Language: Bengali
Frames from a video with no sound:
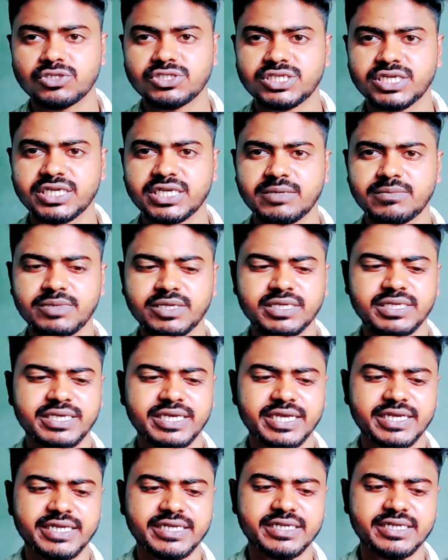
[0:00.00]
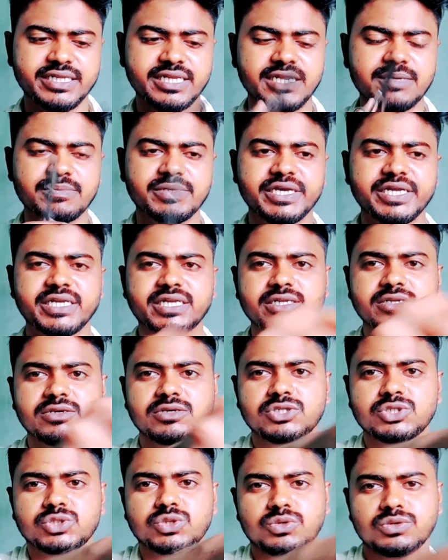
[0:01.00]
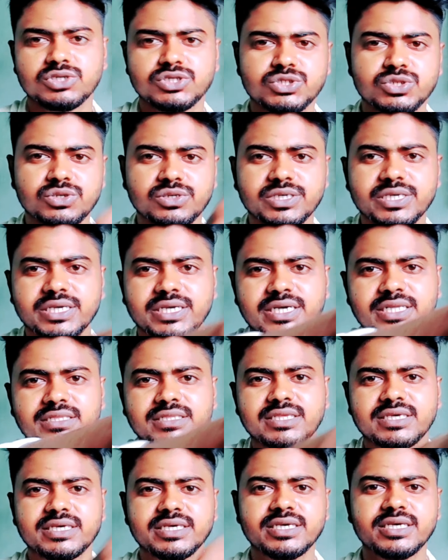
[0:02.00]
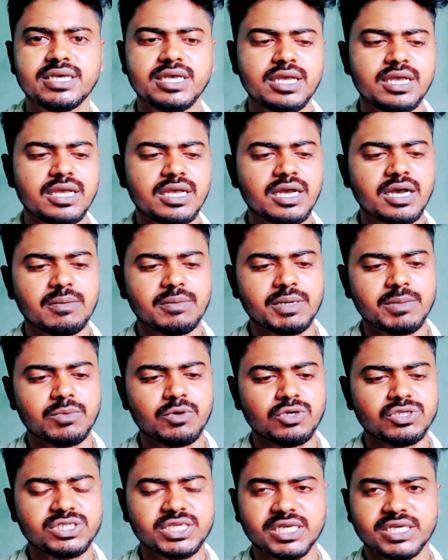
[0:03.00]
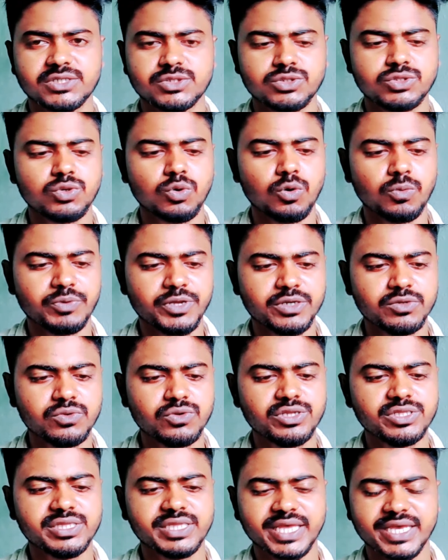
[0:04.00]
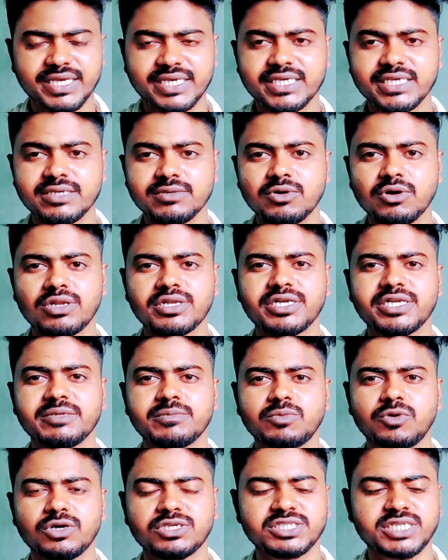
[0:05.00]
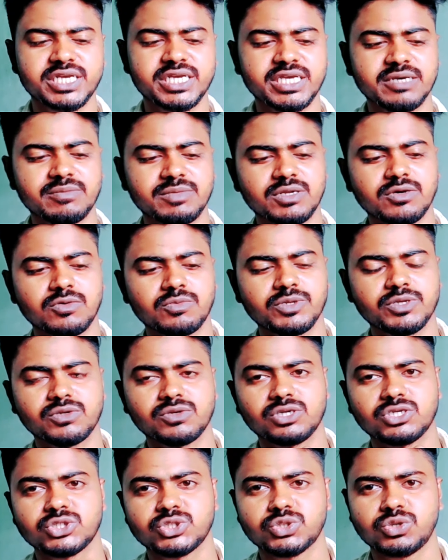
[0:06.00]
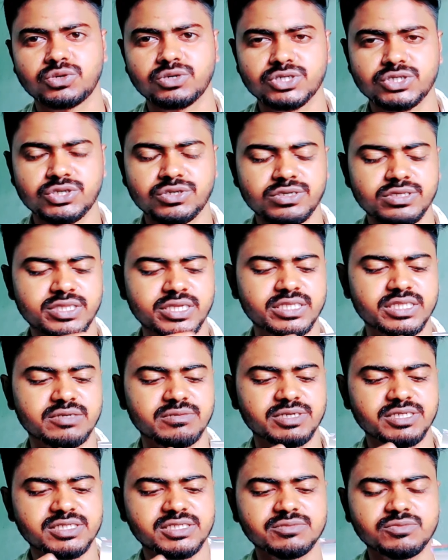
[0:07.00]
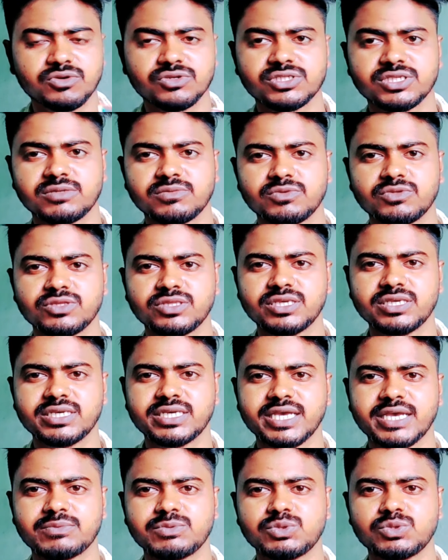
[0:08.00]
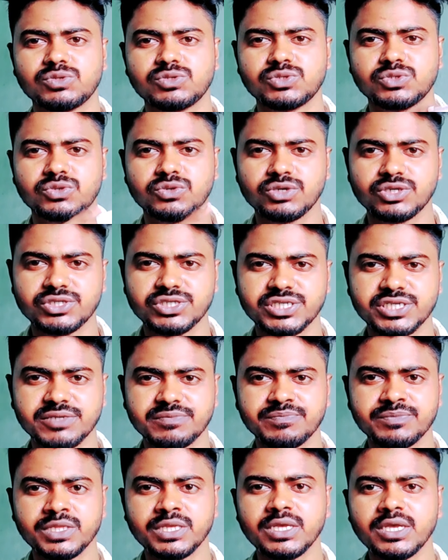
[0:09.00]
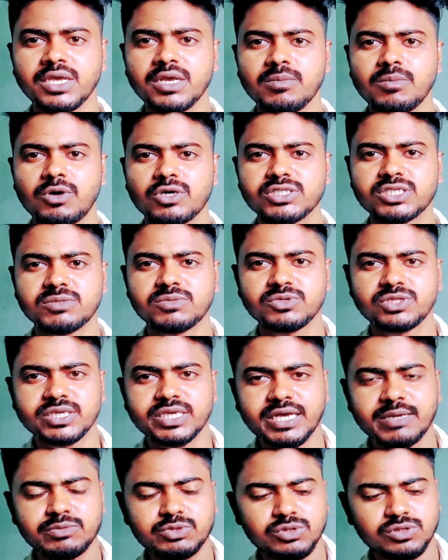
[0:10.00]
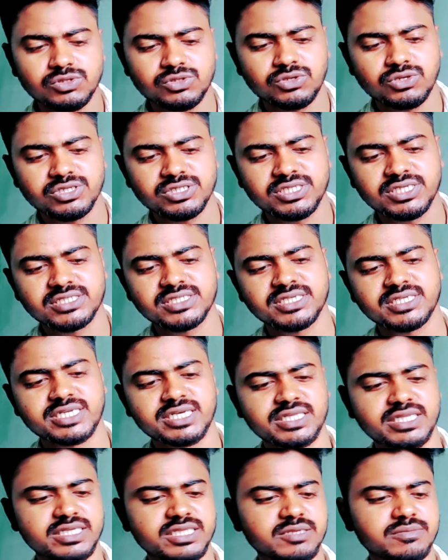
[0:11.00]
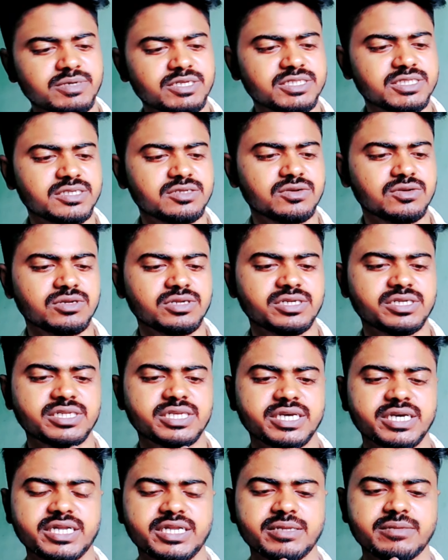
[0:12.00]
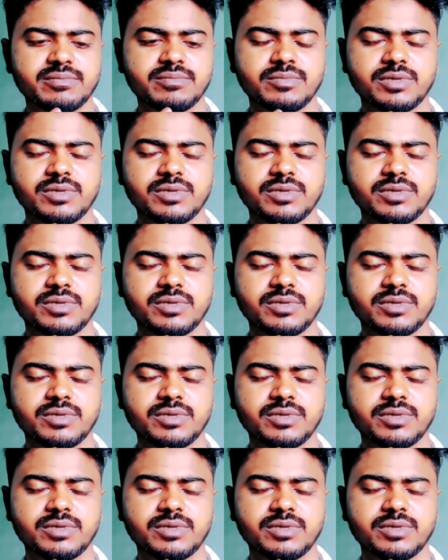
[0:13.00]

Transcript: বক্সটাকে আমরা কেটে নিলাম কেটে নেওয়ার সঙ্গে সঙ্গে এখান থেকে আমরা বক্সটাকে যদি ওপেন করে দেখি অলরেডি বক্সটাকে আমরা ওপেন করার সঙ্গে সঙ্গে দেখতে পাচ্ছি বক্সের মধ্যে ক্যাপসুলস রয়েছে বক্সের মধ্যে ক্যাপসুল রয়েছে যেটা দেখতে পাচ্ছেন অলরেডি এখানে